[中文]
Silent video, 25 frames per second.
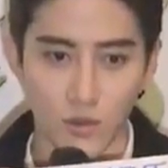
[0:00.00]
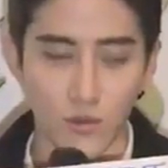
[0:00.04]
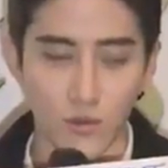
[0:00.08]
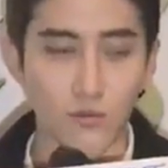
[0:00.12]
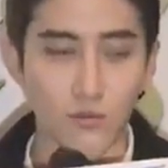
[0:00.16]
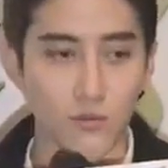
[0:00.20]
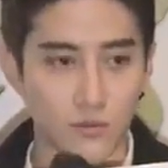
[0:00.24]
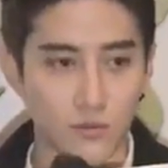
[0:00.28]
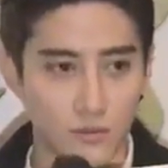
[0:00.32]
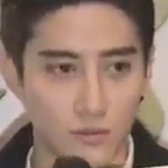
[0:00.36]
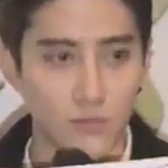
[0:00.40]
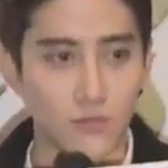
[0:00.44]

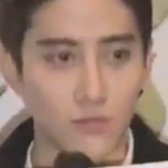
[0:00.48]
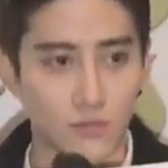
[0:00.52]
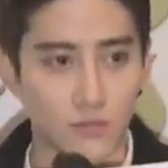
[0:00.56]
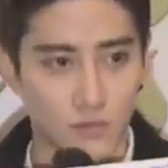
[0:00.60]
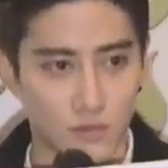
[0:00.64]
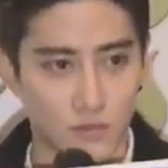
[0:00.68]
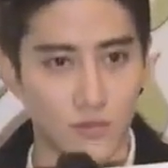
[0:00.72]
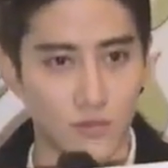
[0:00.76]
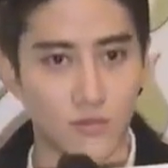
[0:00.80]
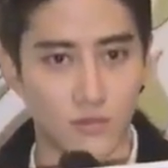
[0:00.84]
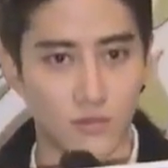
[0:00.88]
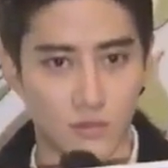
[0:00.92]
嗯哼，
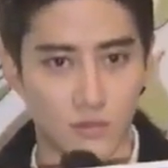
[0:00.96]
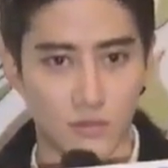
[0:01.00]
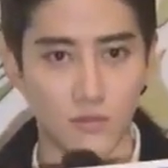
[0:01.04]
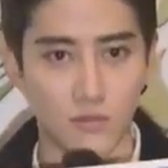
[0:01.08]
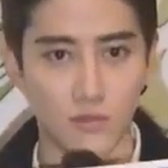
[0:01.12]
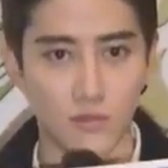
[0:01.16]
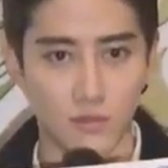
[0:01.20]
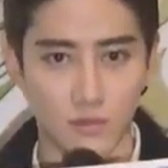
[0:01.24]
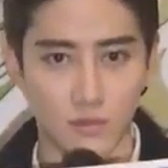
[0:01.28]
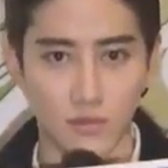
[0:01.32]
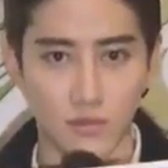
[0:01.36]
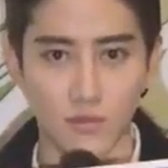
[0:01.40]
嗯哼。
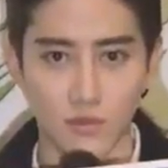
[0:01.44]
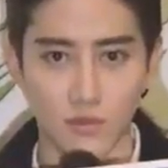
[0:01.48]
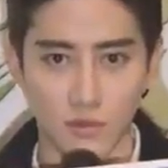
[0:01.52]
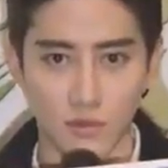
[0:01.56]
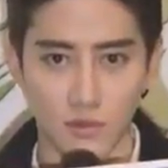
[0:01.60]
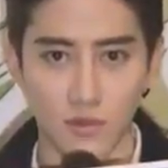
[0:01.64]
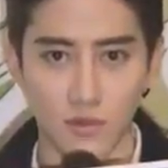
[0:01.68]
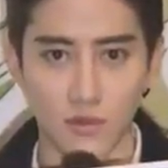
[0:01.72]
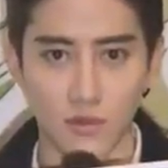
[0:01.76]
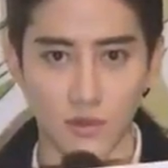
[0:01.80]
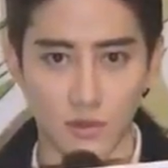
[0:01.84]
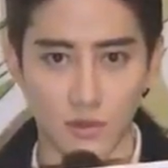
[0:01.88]

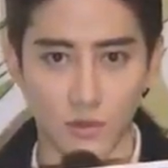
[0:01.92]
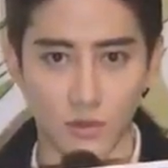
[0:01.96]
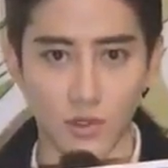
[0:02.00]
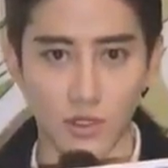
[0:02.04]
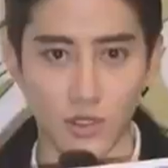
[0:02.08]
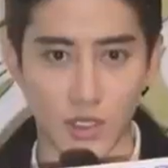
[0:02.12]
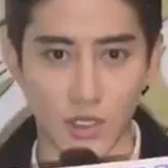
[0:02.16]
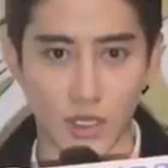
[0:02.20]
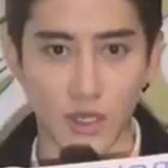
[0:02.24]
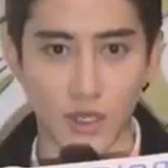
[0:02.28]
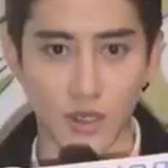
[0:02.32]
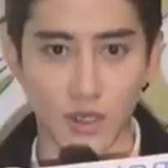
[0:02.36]

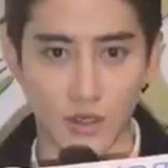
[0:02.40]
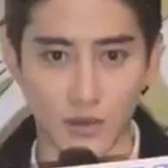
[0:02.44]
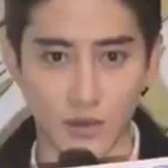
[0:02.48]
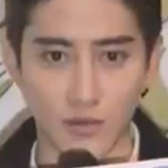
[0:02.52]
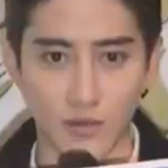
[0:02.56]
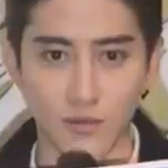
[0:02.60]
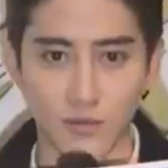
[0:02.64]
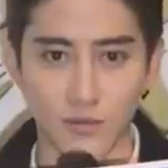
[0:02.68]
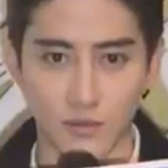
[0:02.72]
想